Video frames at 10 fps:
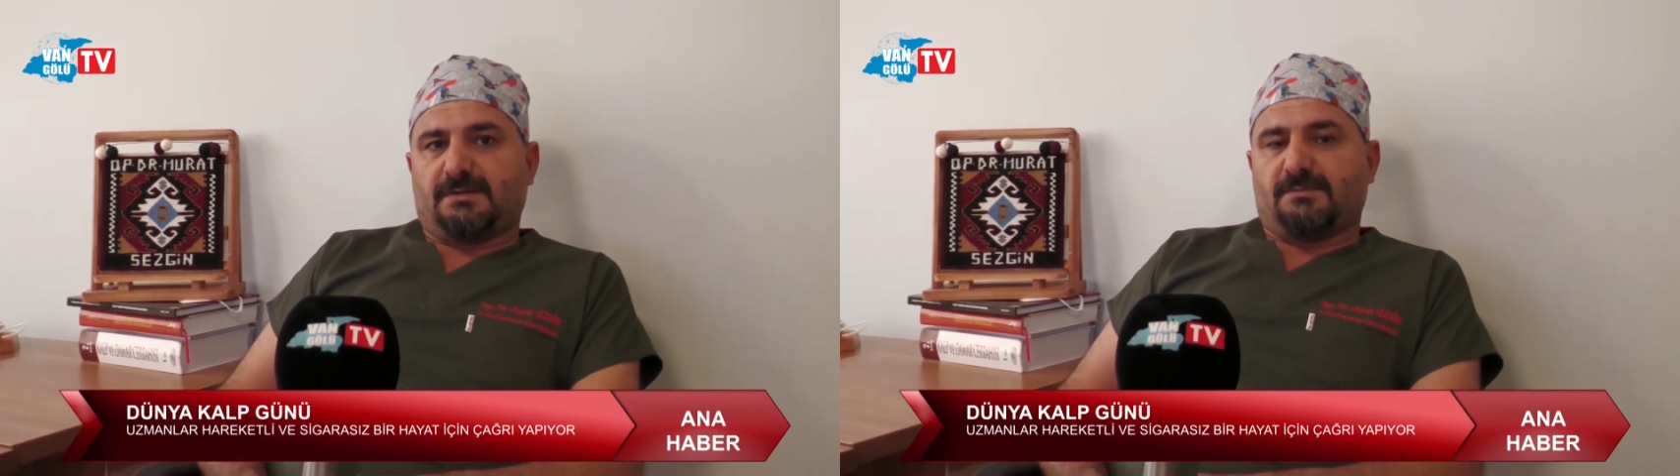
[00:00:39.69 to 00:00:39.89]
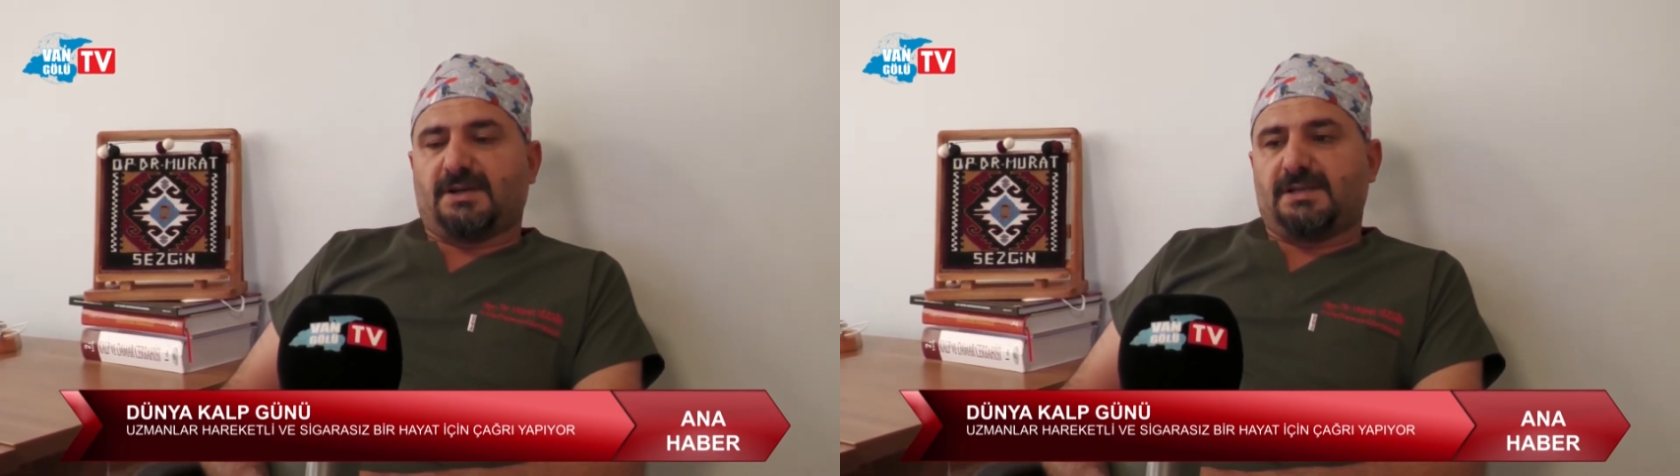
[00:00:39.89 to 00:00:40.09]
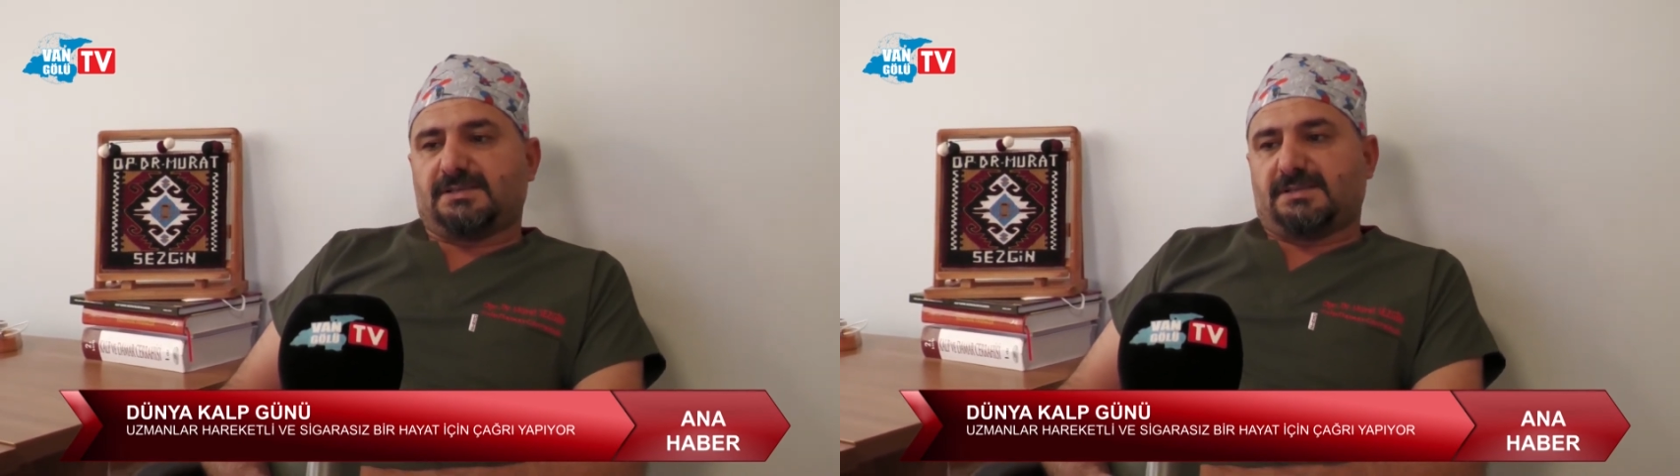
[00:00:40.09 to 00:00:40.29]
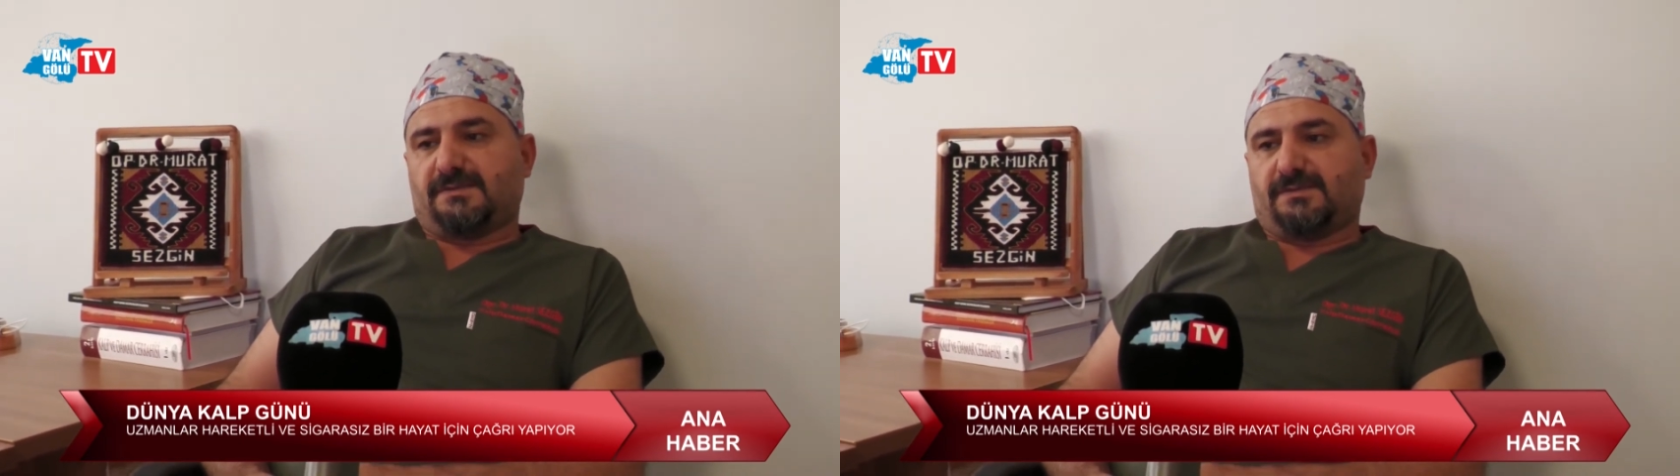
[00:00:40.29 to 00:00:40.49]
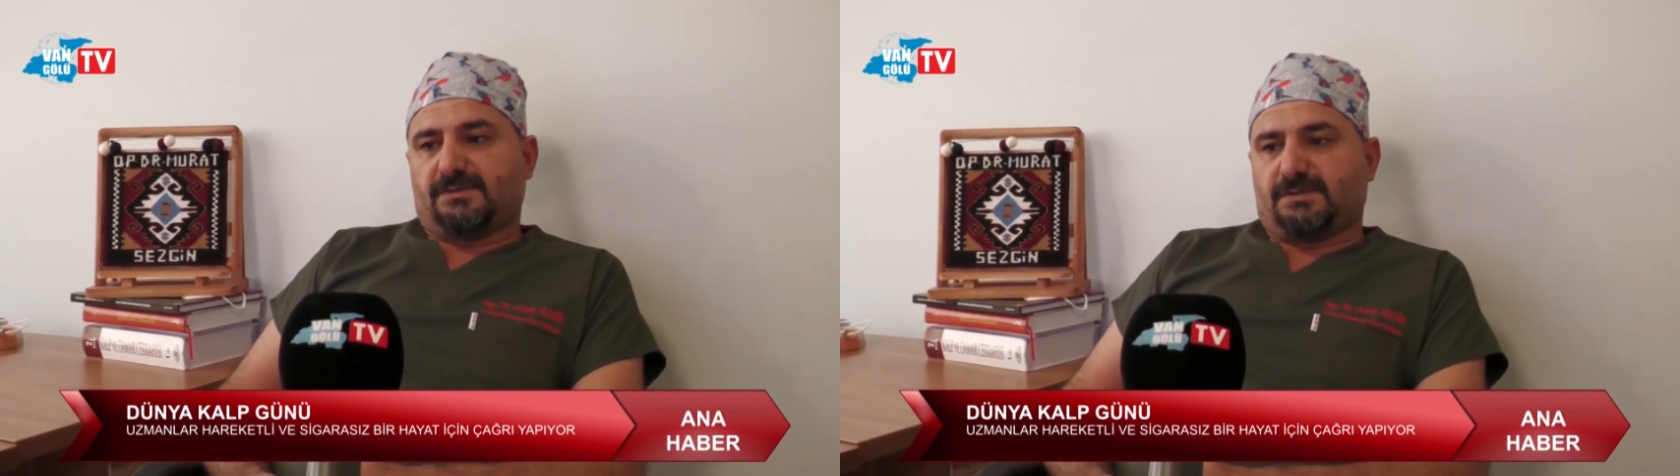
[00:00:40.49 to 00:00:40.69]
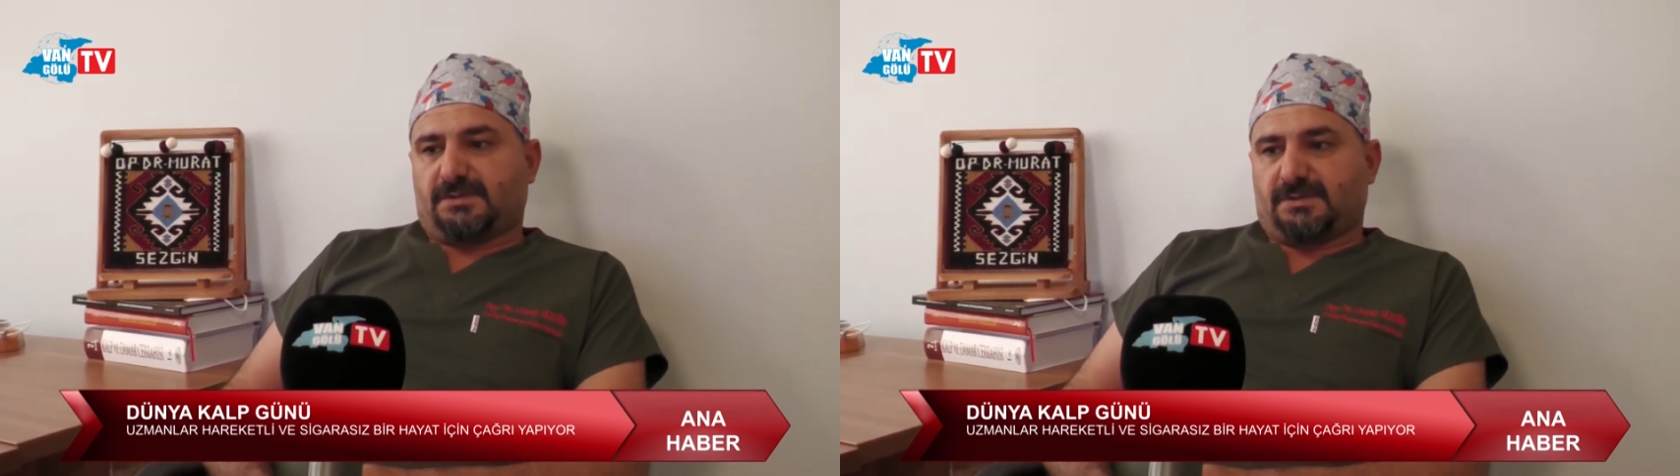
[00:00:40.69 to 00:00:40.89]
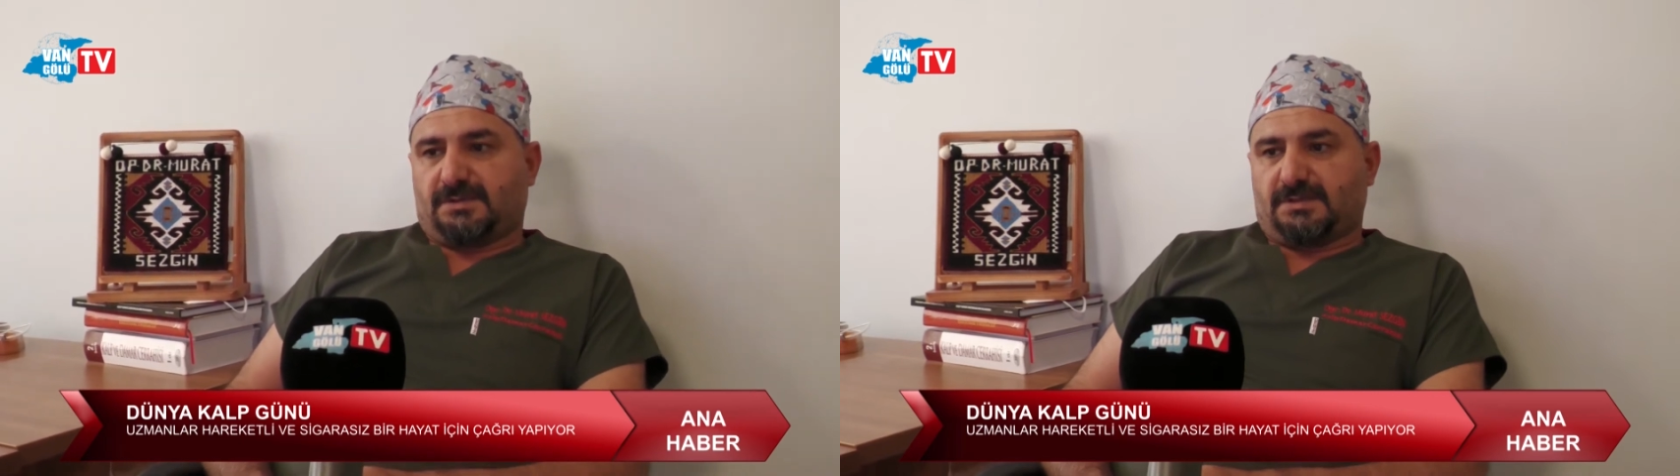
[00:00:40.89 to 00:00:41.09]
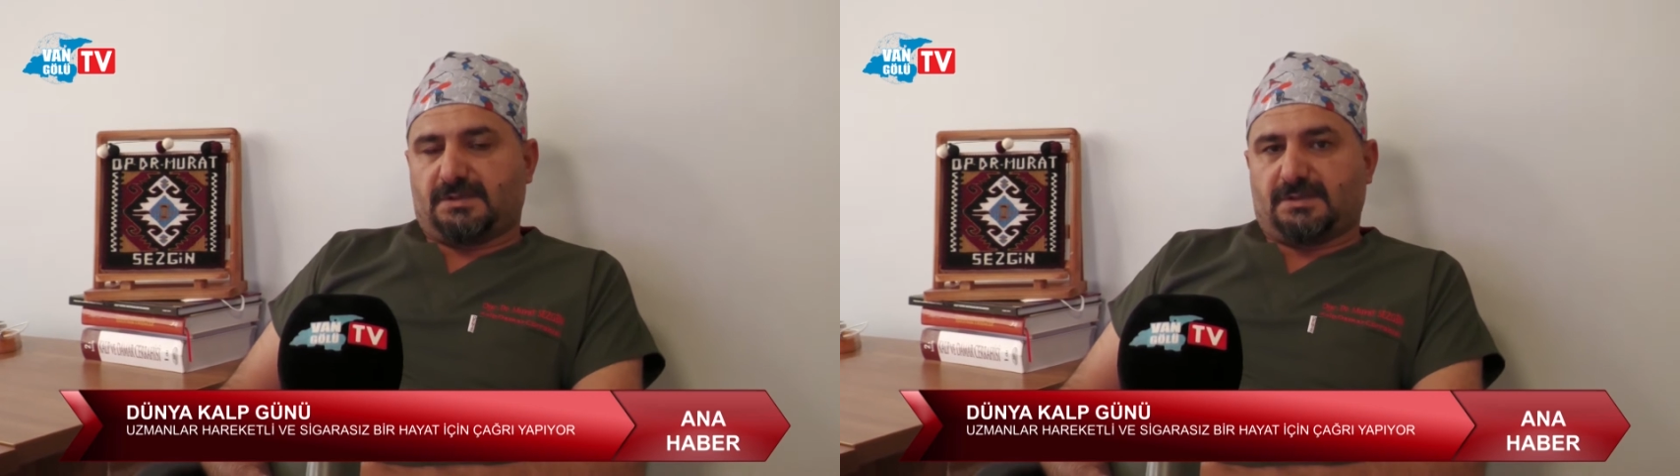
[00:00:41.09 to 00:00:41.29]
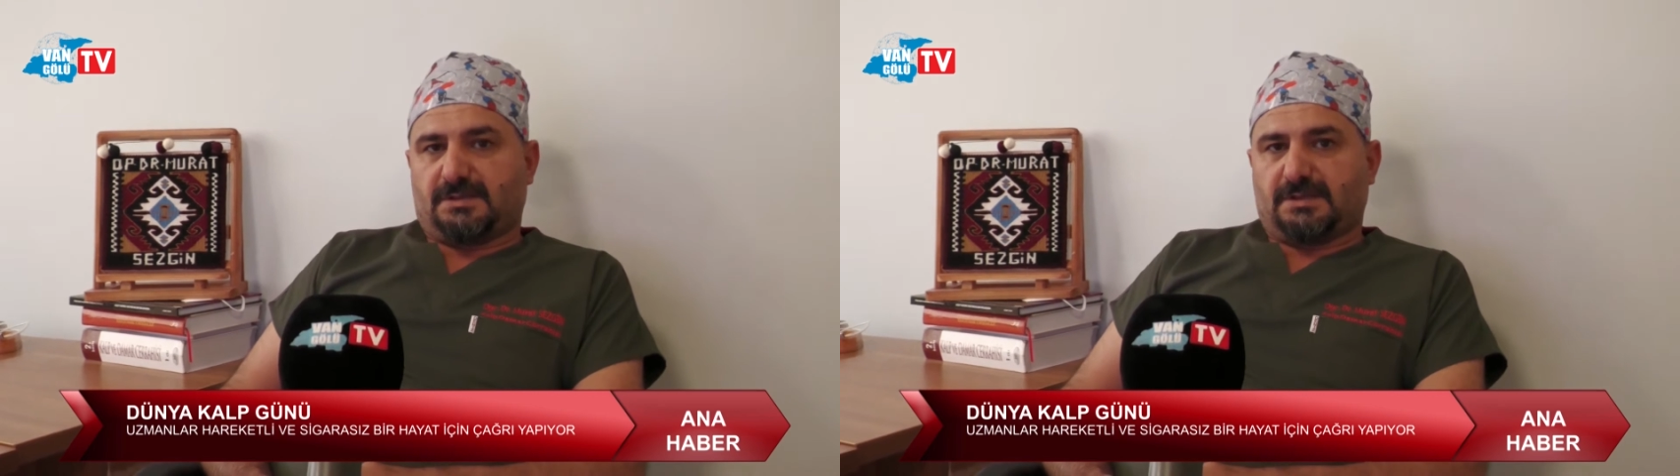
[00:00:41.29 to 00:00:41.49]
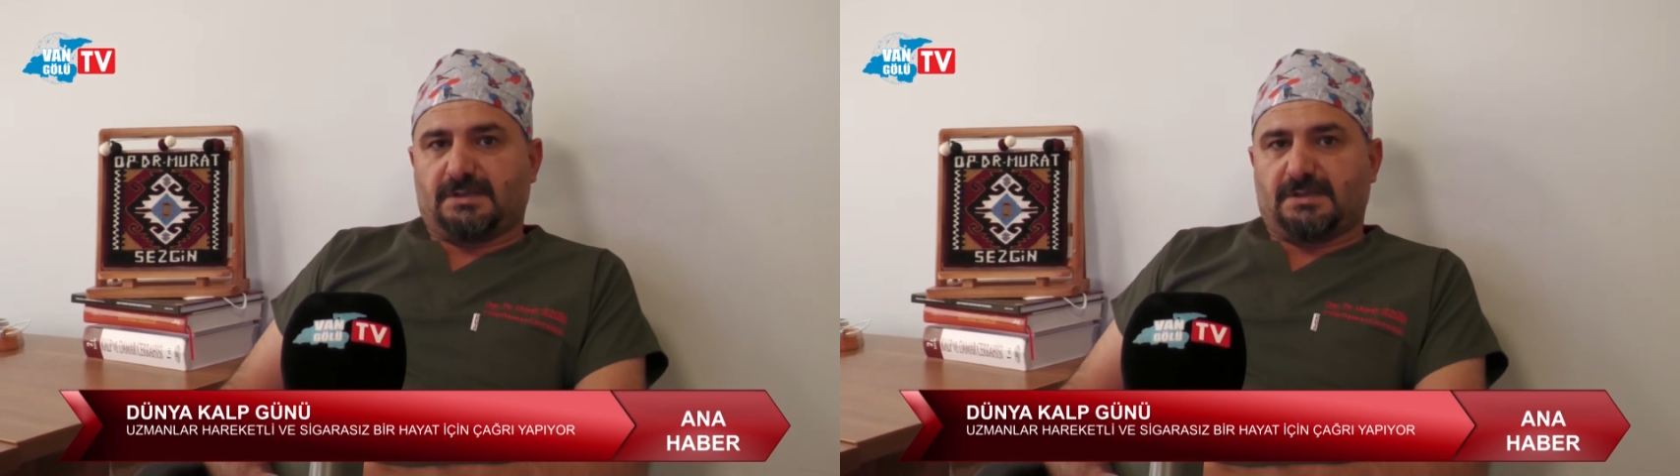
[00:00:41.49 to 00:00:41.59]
maalesef e,